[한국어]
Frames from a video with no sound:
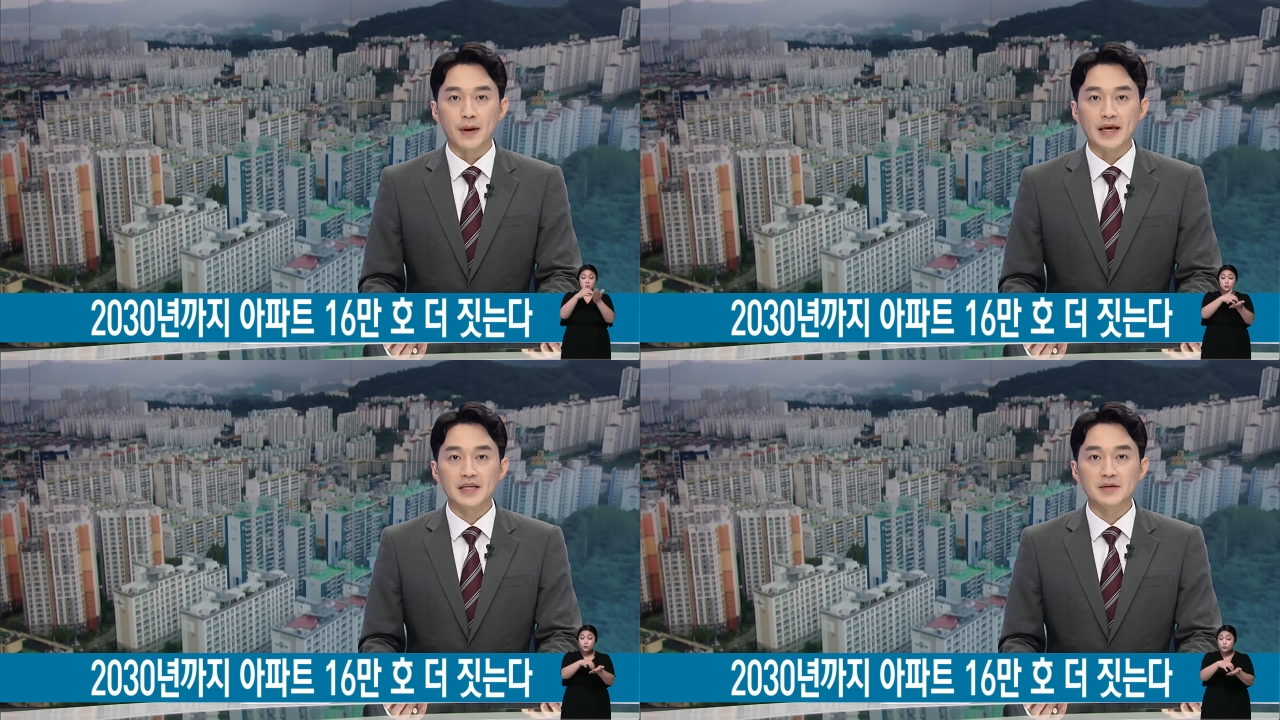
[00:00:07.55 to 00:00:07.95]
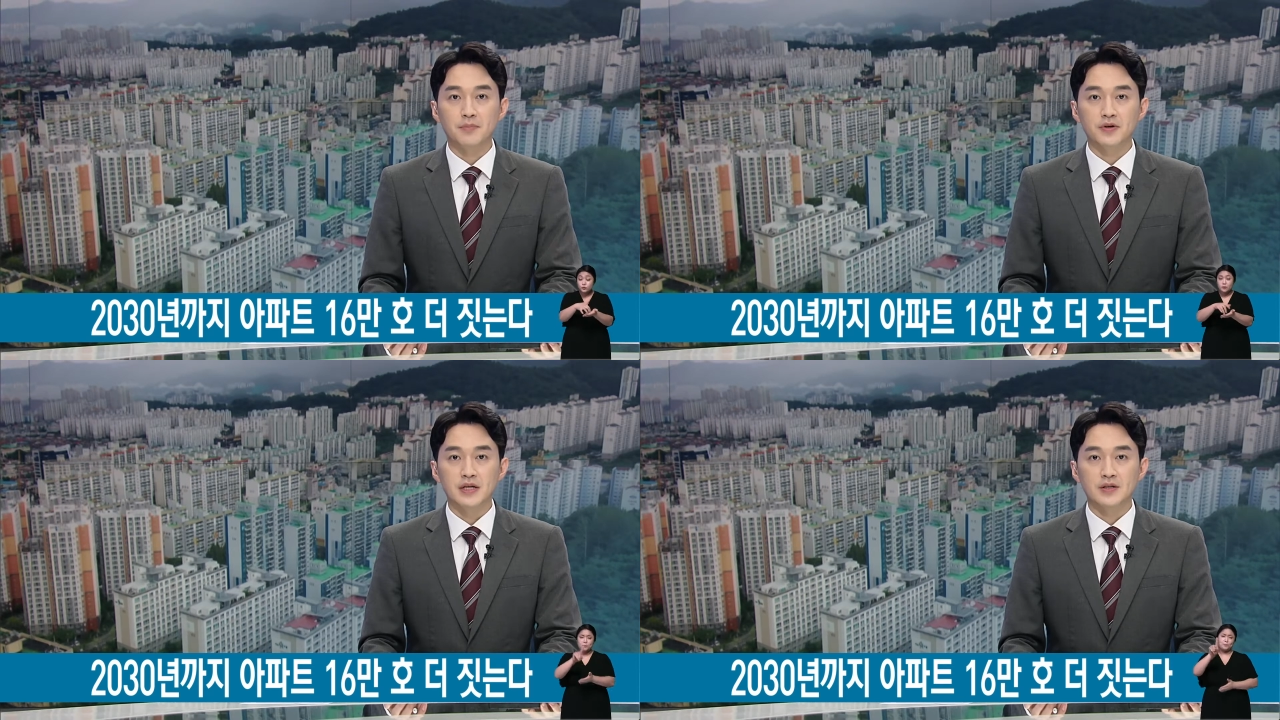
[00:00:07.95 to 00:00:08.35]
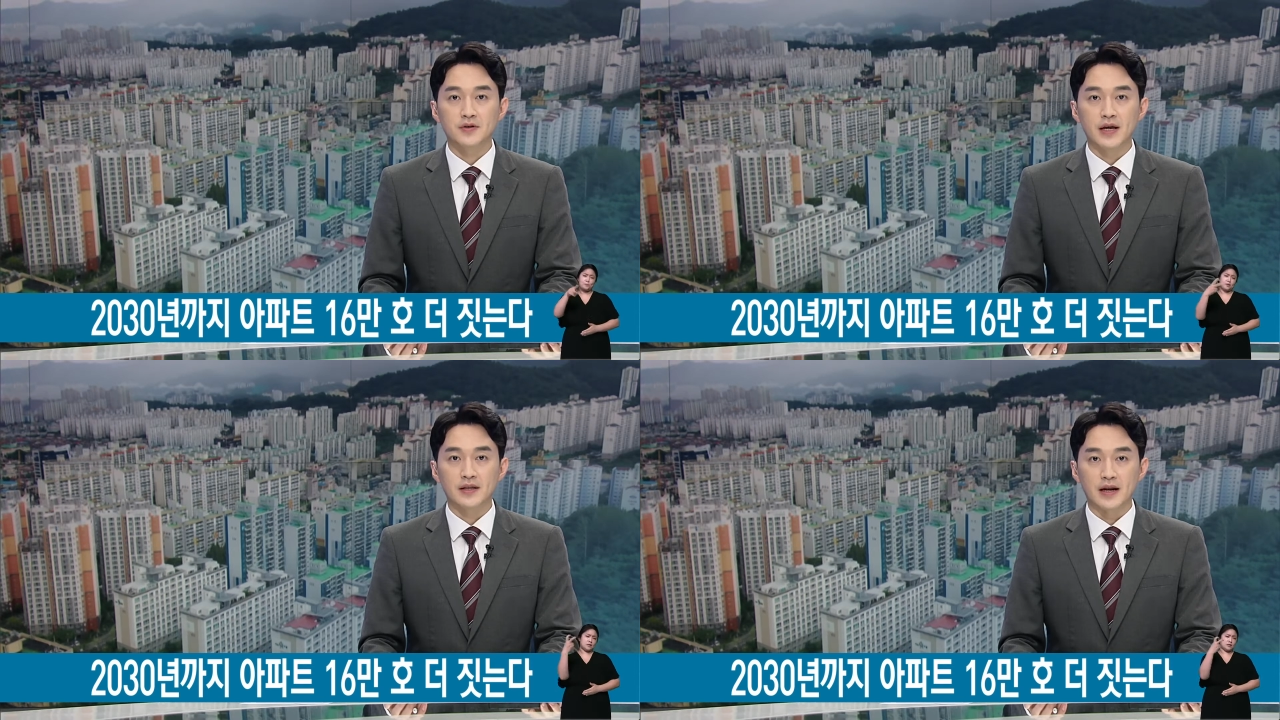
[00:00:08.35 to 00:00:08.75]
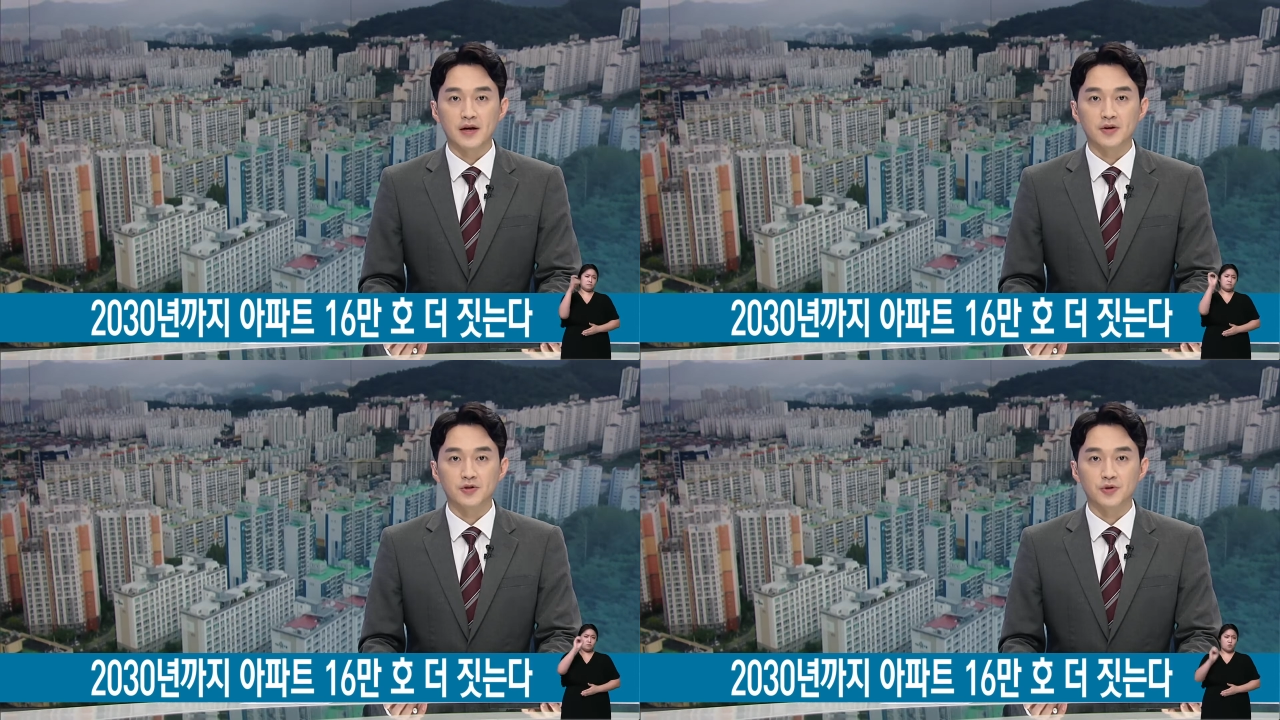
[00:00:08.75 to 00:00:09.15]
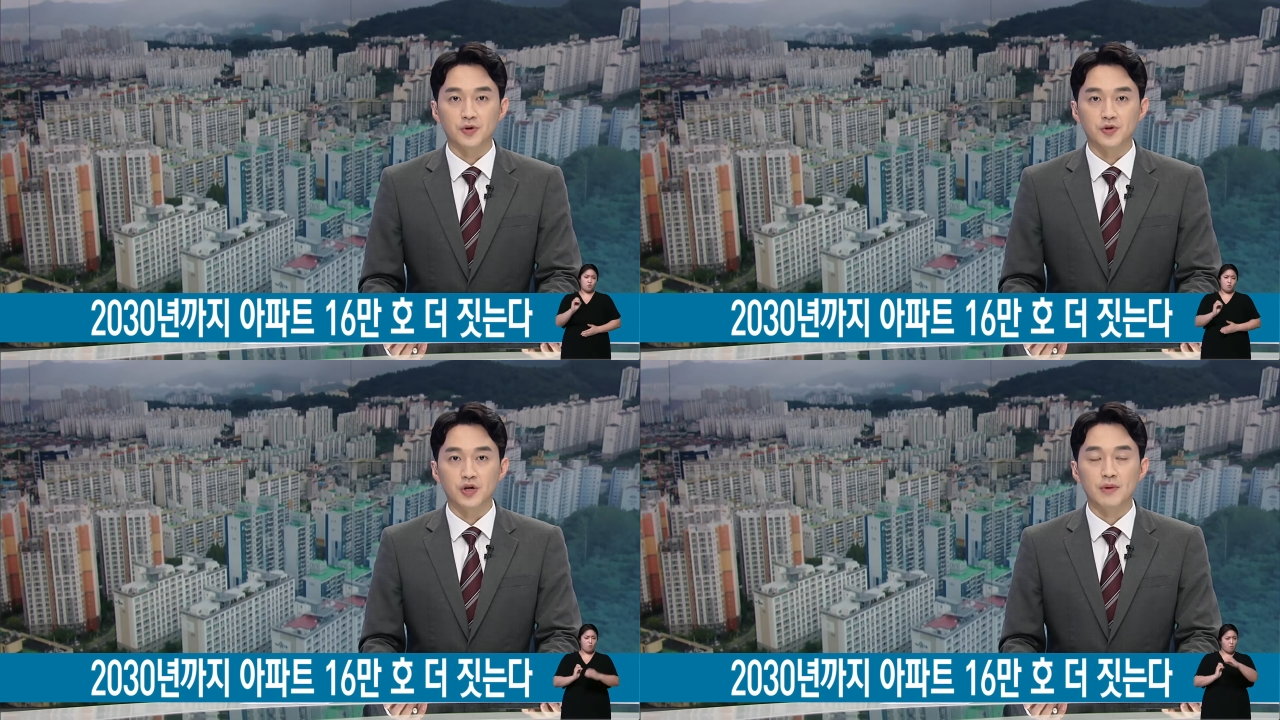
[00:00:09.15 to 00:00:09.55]
120%에 달할
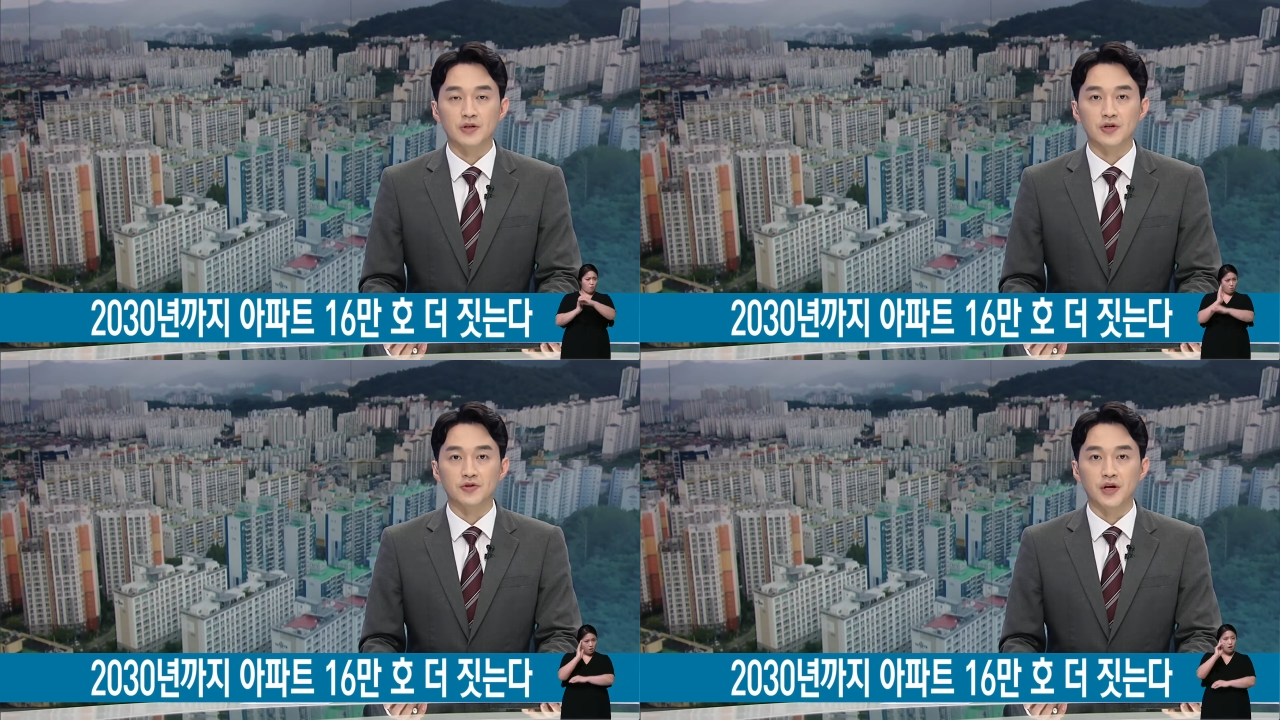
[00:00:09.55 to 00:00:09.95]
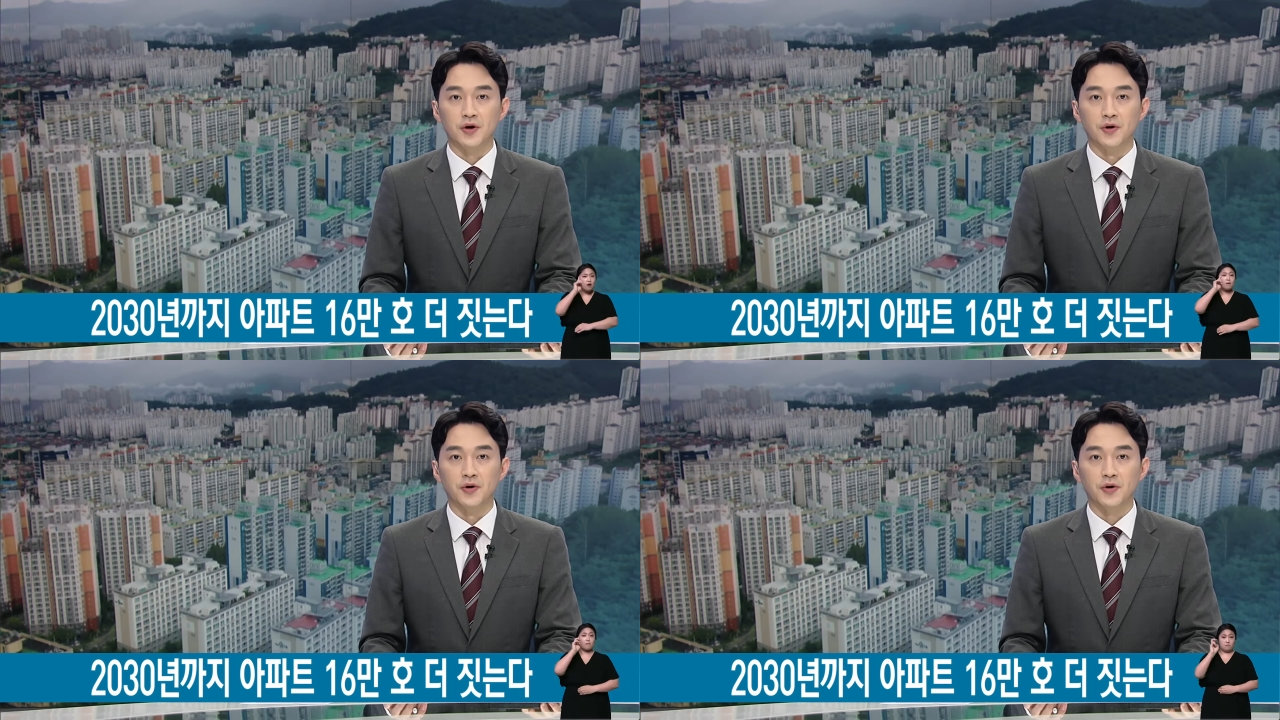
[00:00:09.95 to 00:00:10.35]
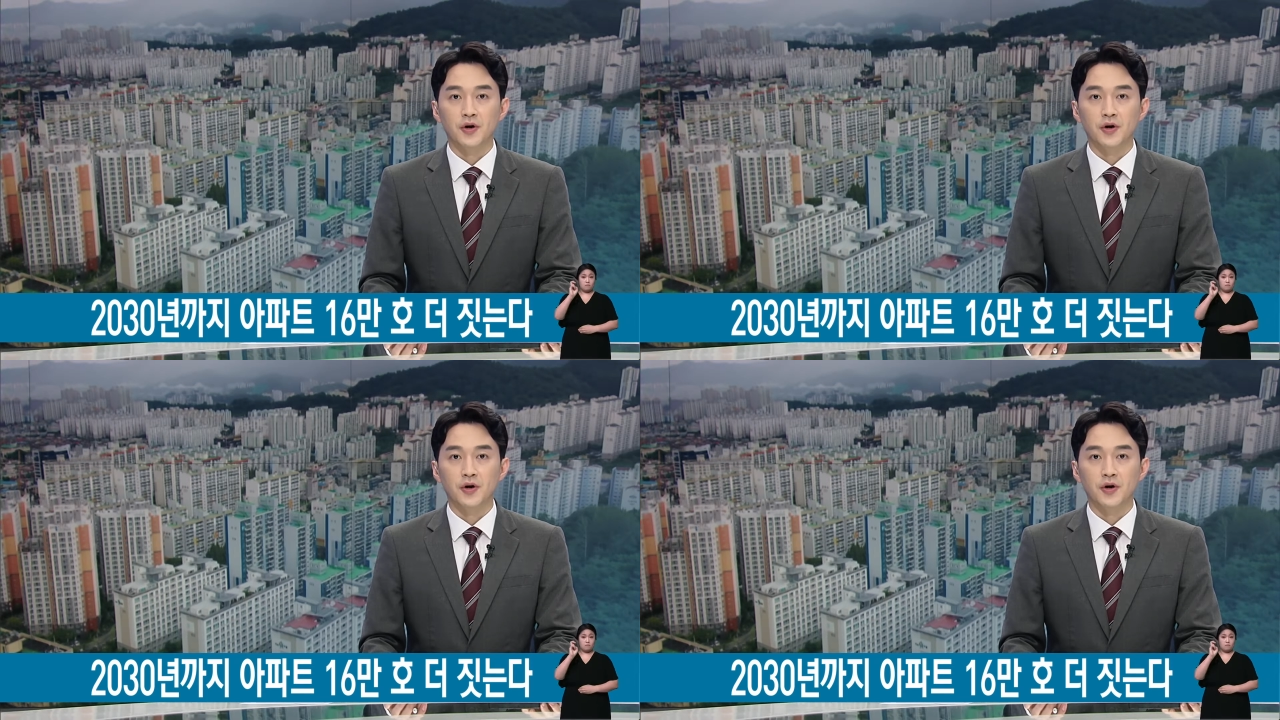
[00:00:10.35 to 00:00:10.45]
것으로 전망되는데요.